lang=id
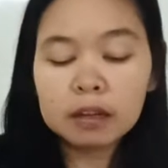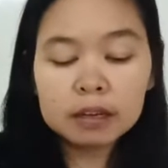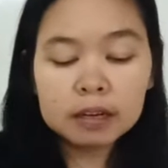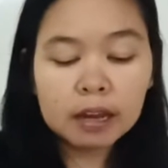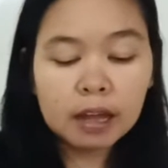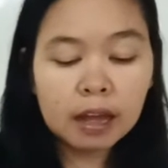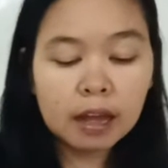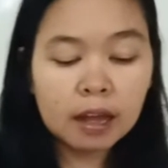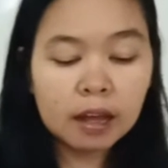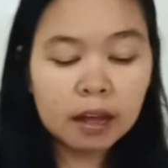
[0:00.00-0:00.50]

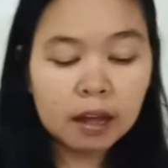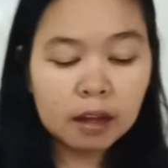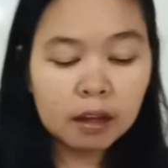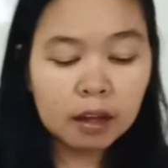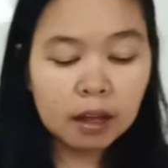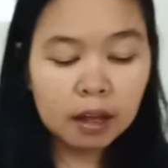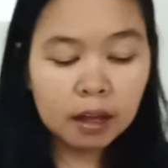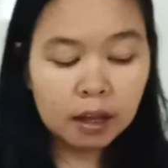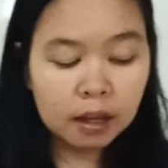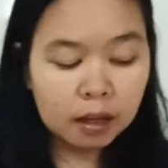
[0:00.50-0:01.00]
Nah
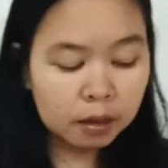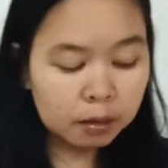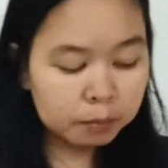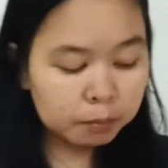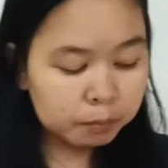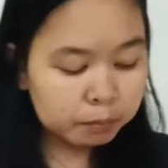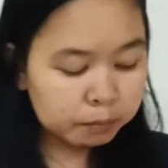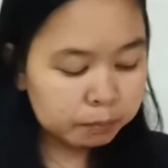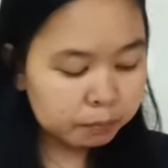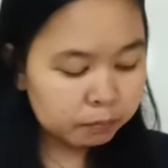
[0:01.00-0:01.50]

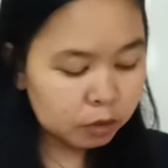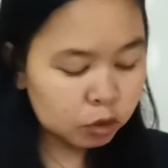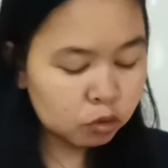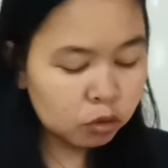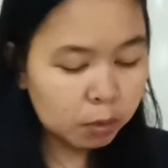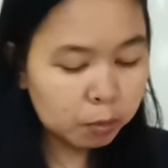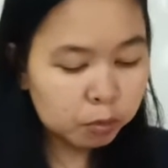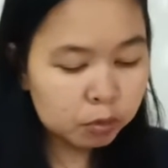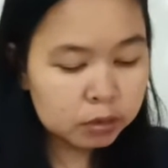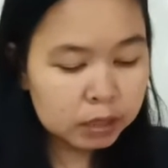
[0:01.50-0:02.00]

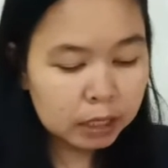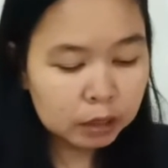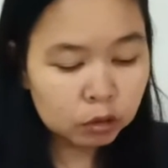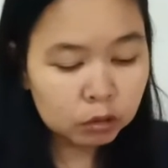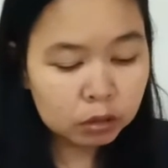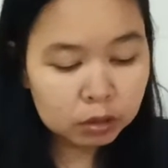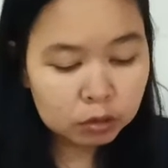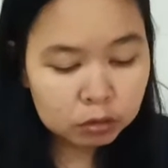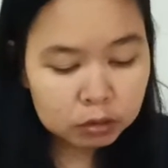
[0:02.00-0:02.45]
21